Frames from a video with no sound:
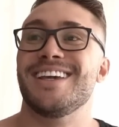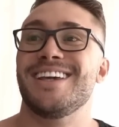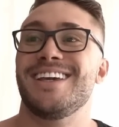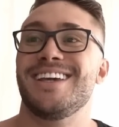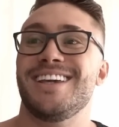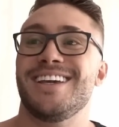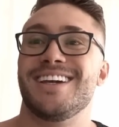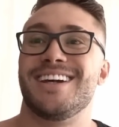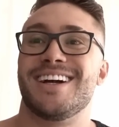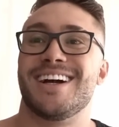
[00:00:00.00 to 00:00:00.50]

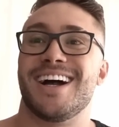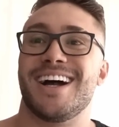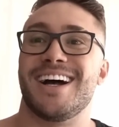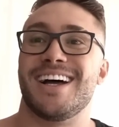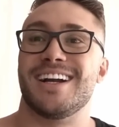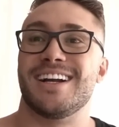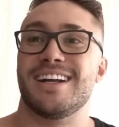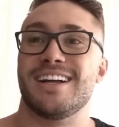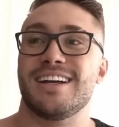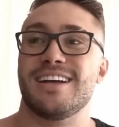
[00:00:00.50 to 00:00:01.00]
E,
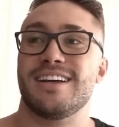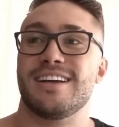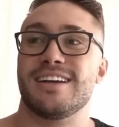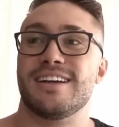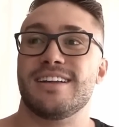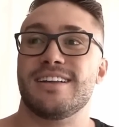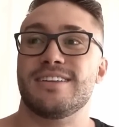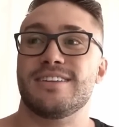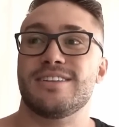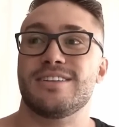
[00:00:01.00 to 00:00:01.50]
cara,
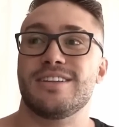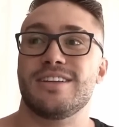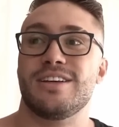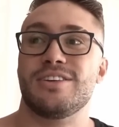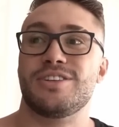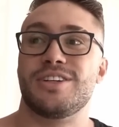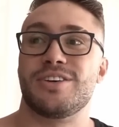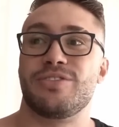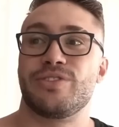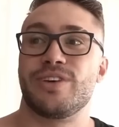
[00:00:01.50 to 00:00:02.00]

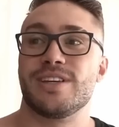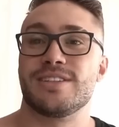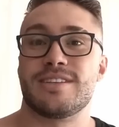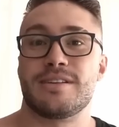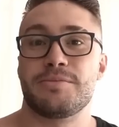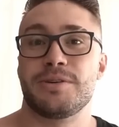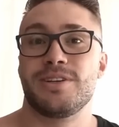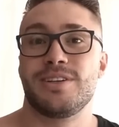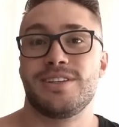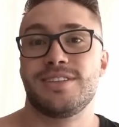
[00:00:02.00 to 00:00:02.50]
eu já fiquei
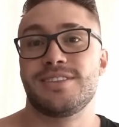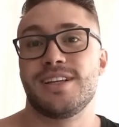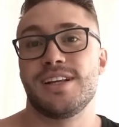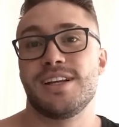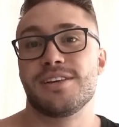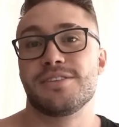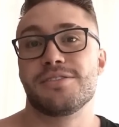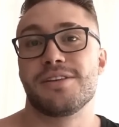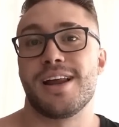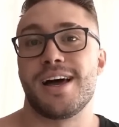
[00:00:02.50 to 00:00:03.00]
sabendo que
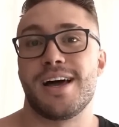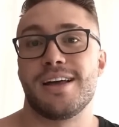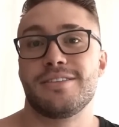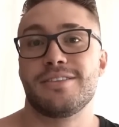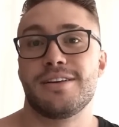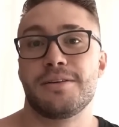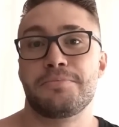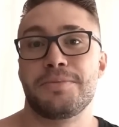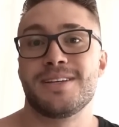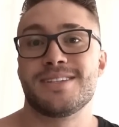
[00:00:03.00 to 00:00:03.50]
seria do
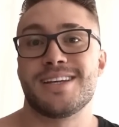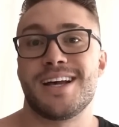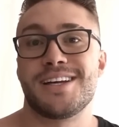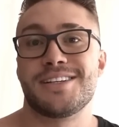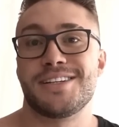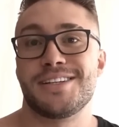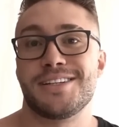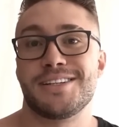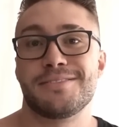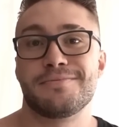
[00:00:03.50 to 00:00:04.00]
lado na
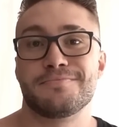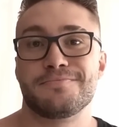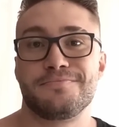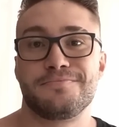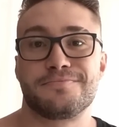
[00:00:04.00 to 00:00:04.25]
pesagem, né?